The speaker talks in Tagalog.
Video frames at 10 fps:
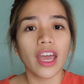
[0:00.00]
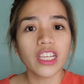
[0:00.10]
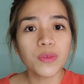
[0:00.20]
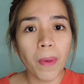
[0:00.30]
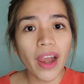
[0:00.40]

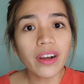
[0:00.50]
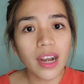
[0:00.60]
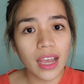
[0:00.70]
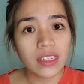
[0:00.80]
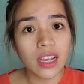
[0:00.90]

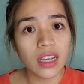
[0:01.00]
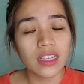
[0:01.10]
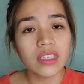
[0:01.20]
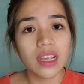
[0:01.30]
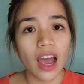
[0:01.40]
expired
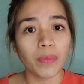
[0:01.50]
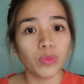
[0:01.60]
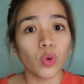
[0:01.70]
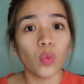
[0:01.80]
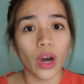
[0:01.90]
license
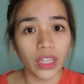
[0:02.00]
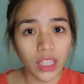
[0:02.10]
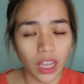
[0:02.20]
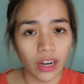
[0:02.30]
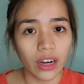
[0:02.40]
up to
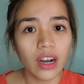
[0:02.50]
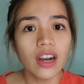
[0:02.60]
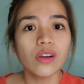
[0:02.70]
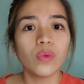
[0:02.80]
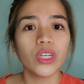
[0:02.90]
1 year
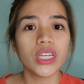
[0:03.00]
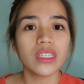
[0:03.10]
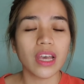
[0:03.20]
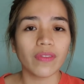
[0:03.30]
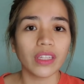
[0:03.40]
which
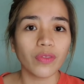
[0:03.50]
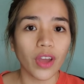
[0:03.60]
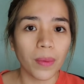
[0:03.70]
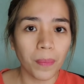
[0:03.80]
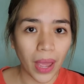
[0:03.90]
is 75
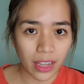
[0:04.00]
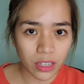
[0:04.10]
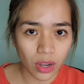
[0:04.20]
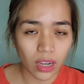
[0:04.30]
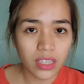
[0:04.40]

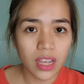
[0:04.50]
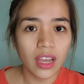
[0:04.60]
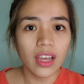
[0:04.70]
pesos.